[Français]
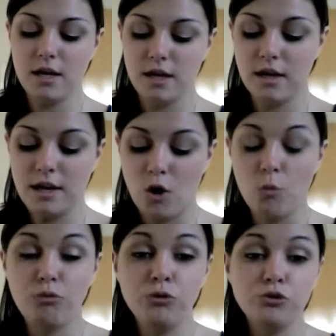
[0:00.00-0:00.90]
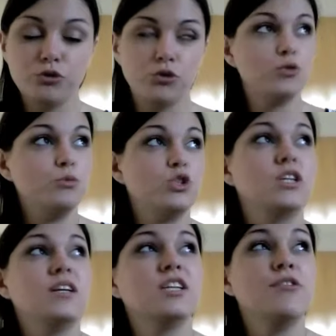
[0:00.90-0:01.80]
Et en plus,
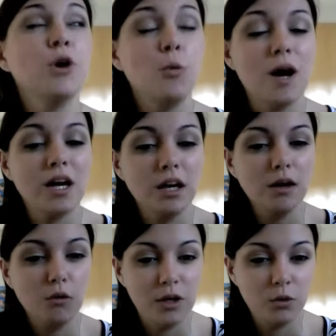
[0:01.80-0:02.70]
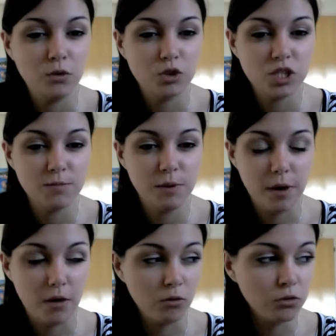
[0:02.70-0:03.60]
j'avais remarqué en allant chez mes
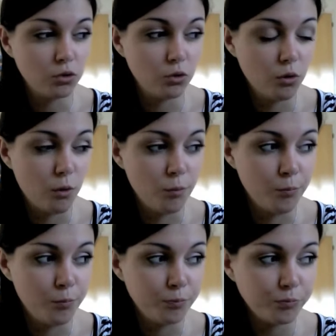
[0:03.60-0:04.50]
parents que